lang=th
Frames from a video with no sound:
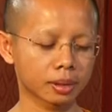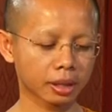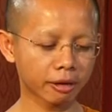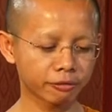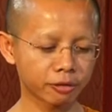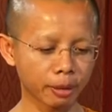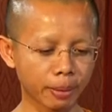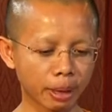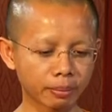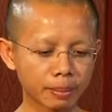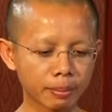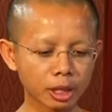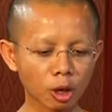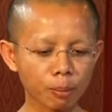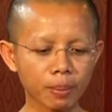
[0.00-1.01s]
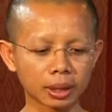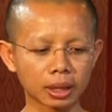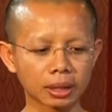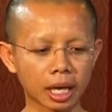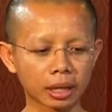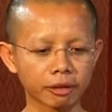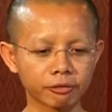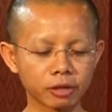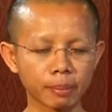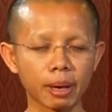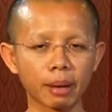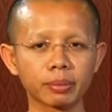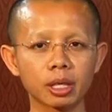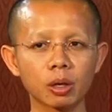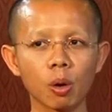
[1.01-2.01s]
ถ้าฝึกแบบนี้ไม่ต้องปรารถนาแต่ฝึกแบ
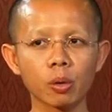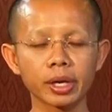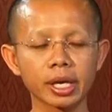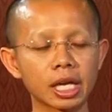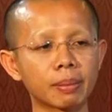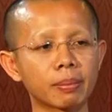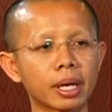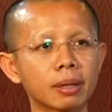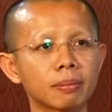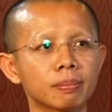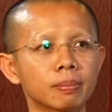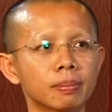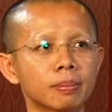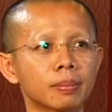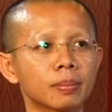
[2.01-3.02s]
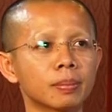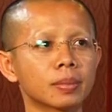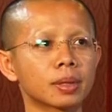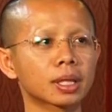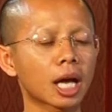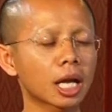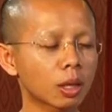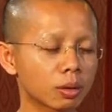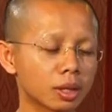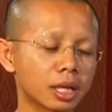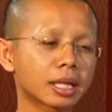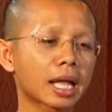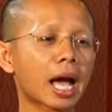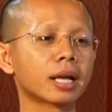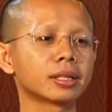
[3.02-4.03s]
บนี้ก็โอเคไหม ถ้าเราเดิน
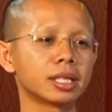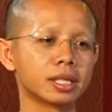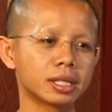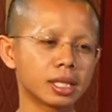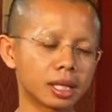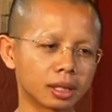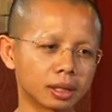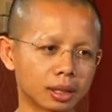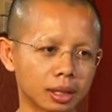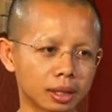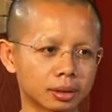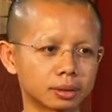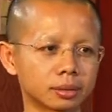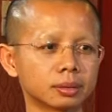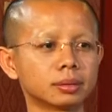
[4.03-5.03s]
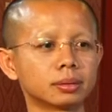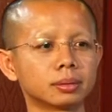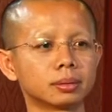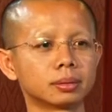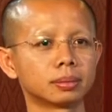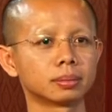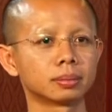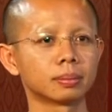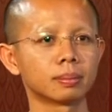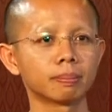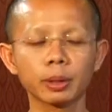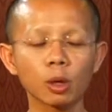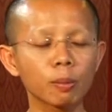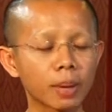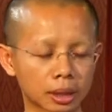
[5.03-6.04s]
ทางจริงๆ
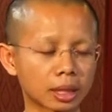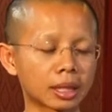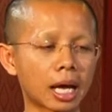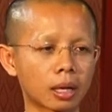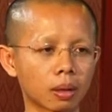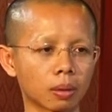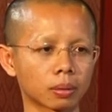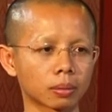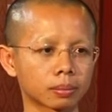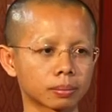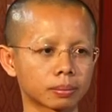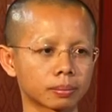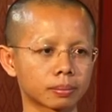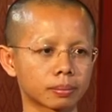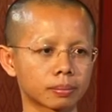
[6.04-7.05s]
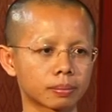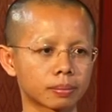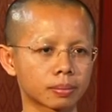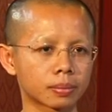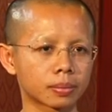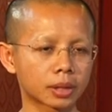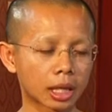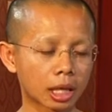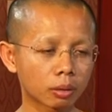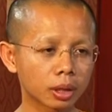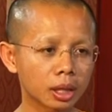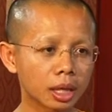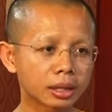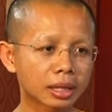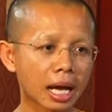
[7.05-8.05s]
ไม่ต้องปรารถนา หรอก แต่เรา
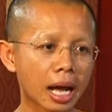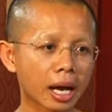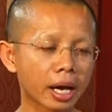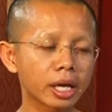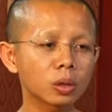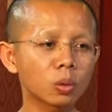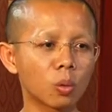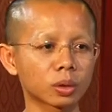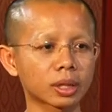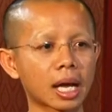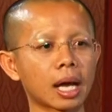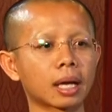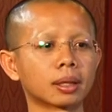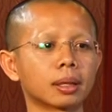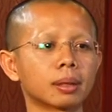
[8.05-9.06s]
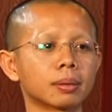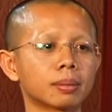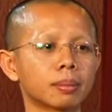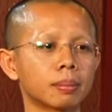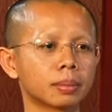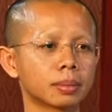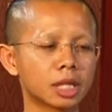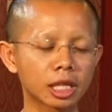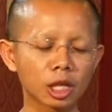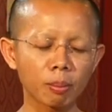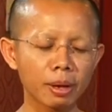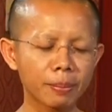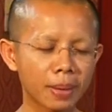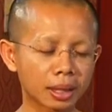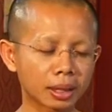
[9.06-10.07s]
เดินทางให้ถูกทาง ถึงเรา
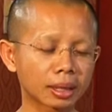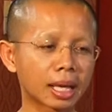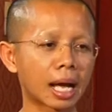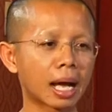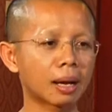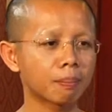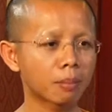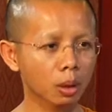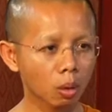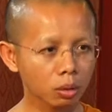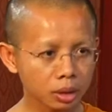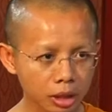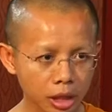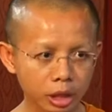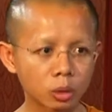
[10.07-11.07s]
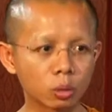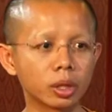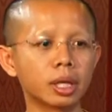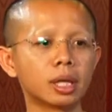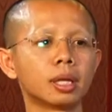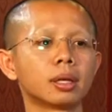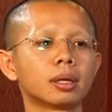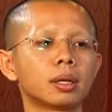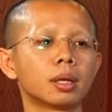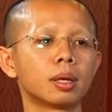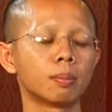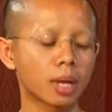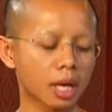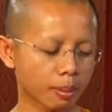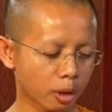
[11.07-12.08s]
ไม่ปรารถนามันก็ถึงอยู่ดี
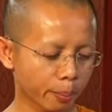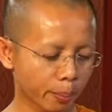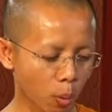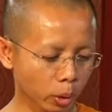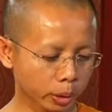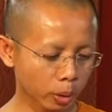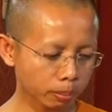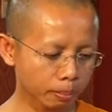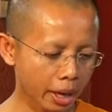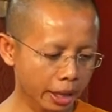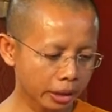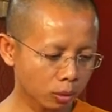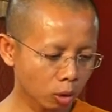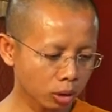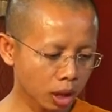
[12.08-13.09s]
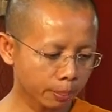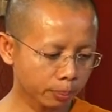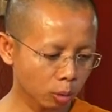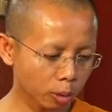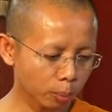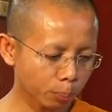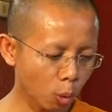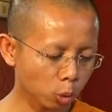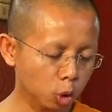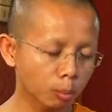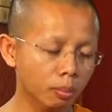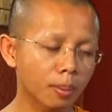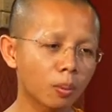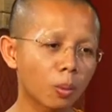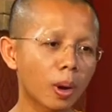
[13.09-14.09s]
เหมือนกับเราปลูกต้นไม้ต้นหนึ่งเราปลูกต้น
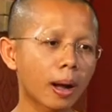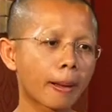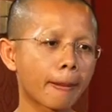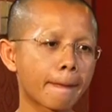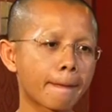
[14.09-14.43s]
มะม่วง